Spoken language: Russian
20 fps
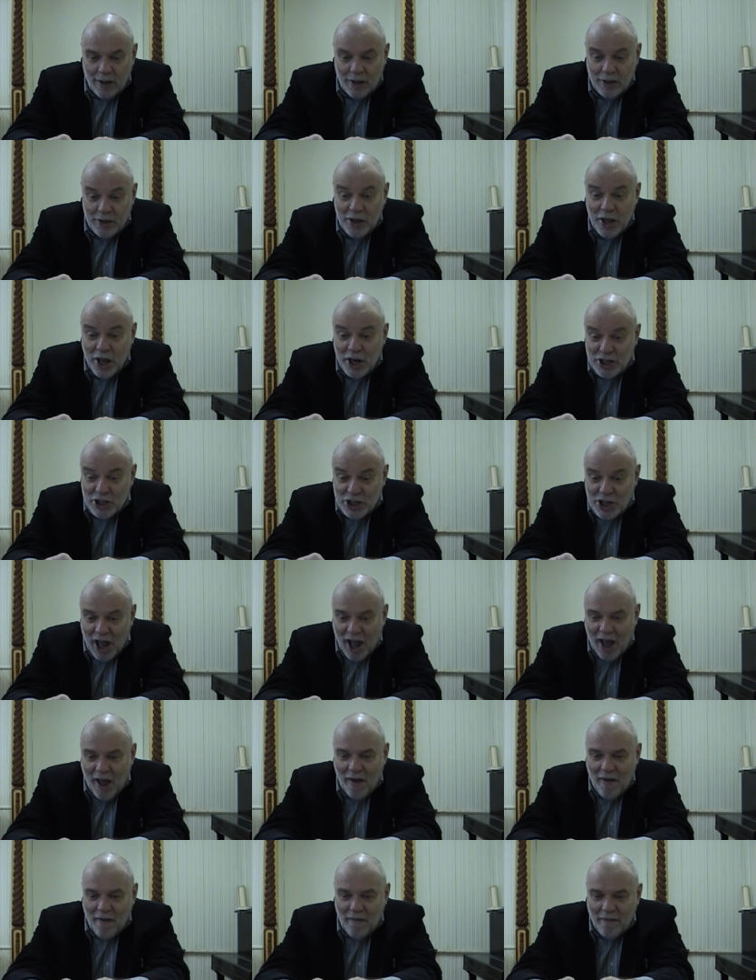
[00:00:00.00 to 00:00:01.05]
нечто,
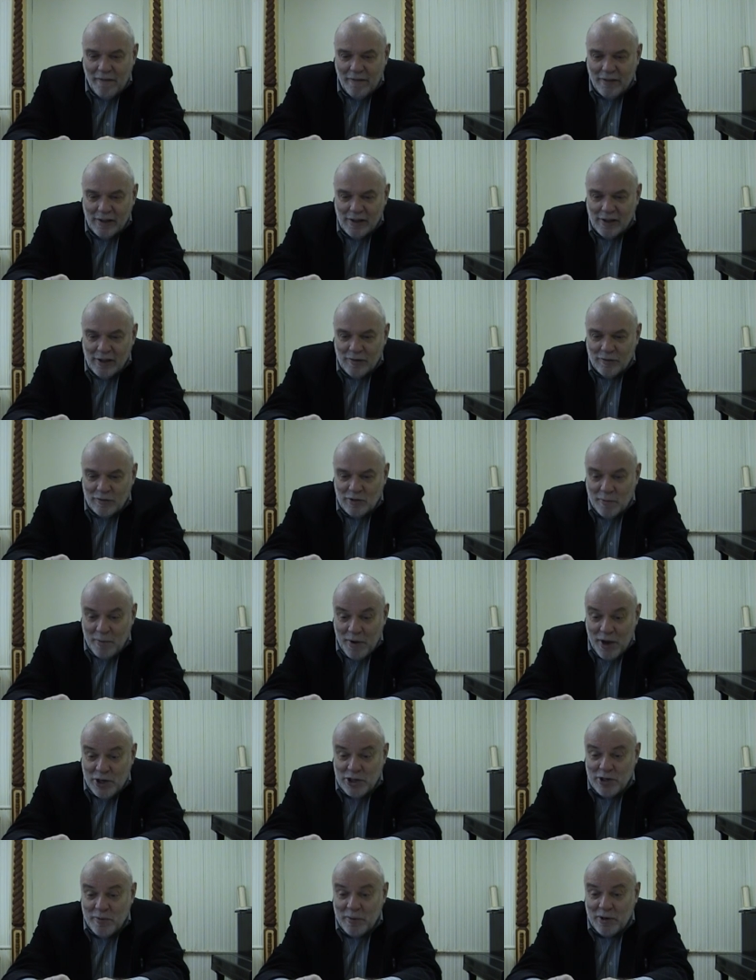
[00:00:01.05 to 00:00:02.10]

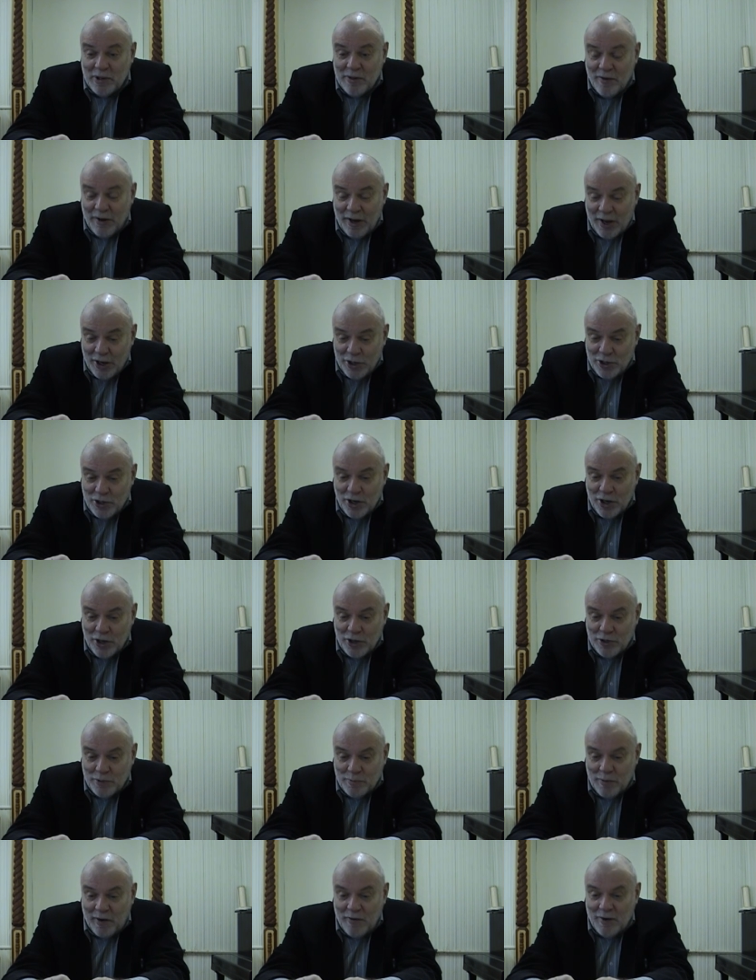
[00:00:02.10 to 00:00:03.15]
вступающее противоречие
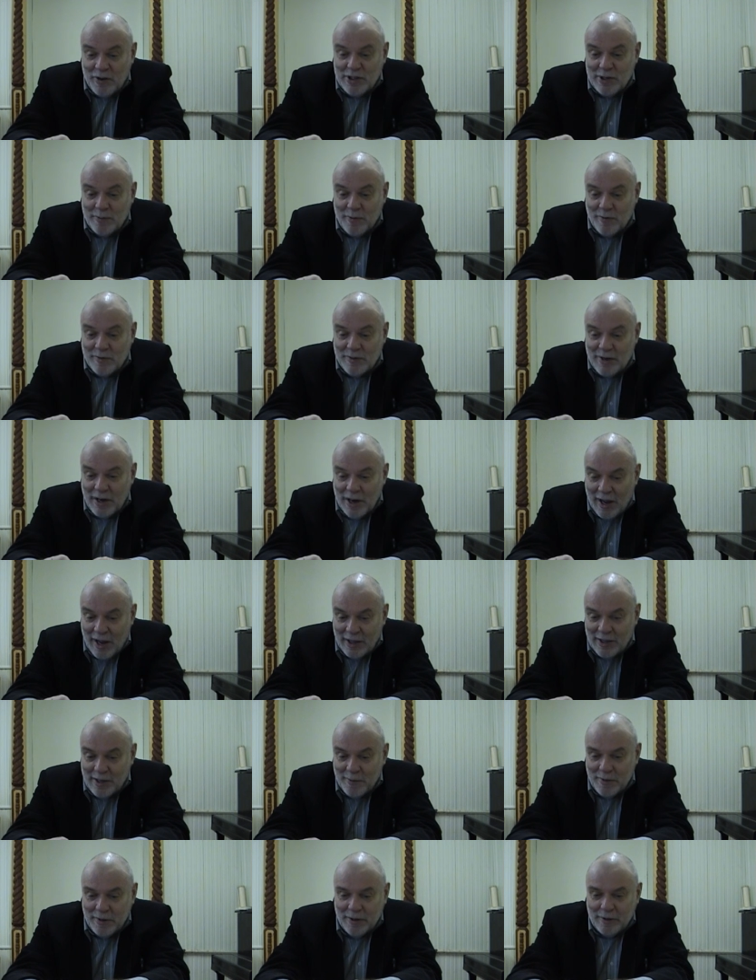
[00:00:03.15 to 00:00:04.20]
с привычными
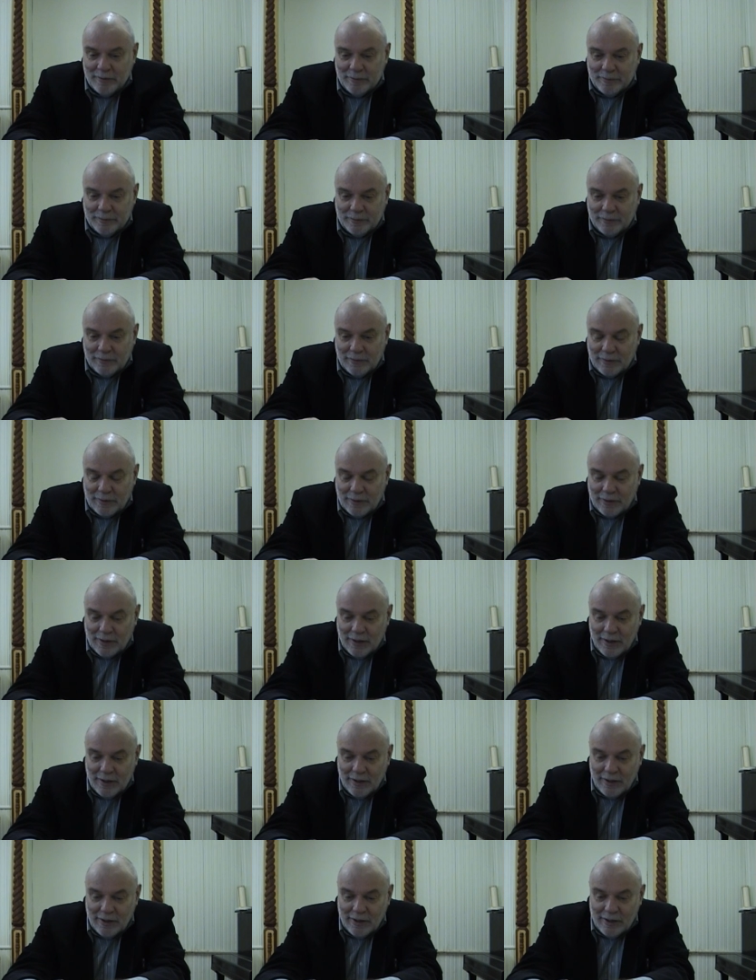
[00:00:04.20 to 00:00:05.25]
взглядами,
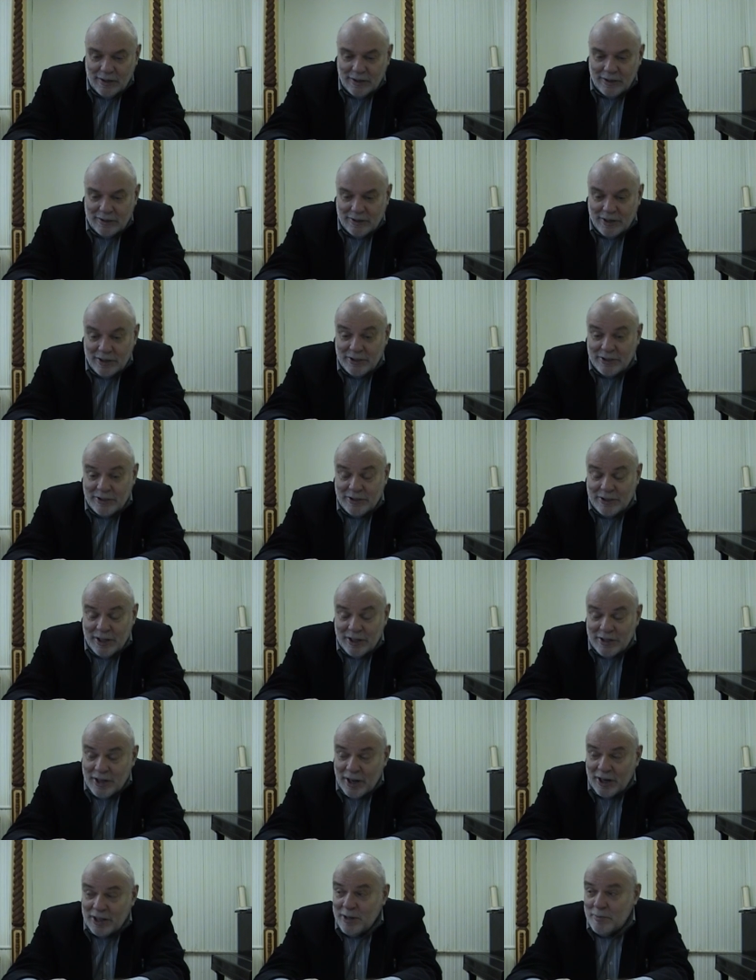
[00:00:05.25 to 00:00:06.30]
со
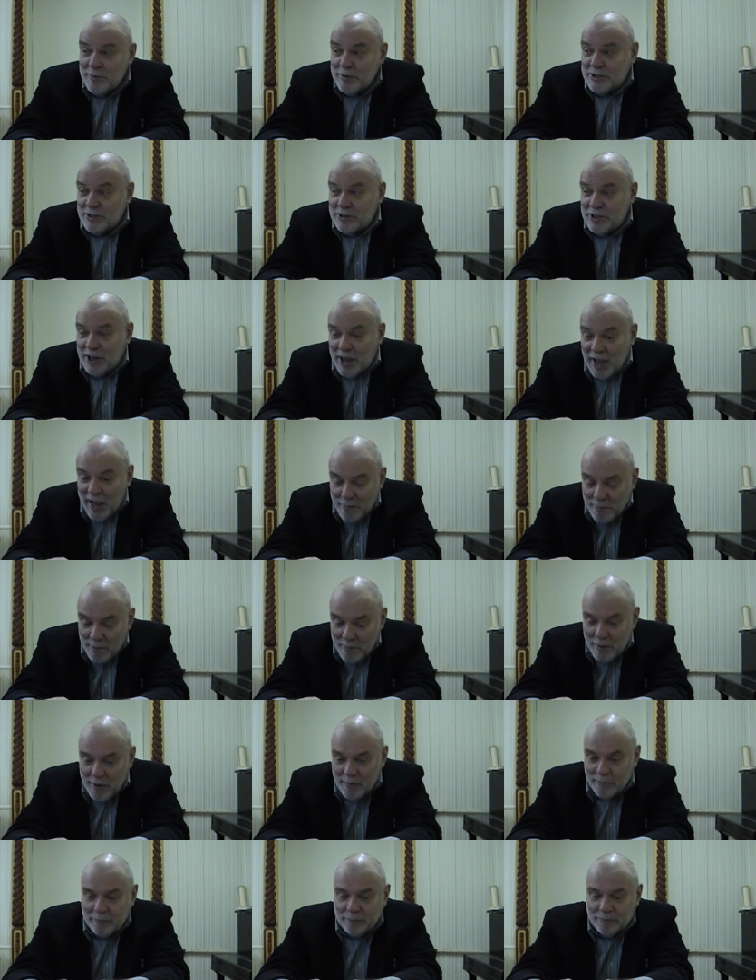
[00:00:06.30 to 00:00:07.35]
стандартными схемами.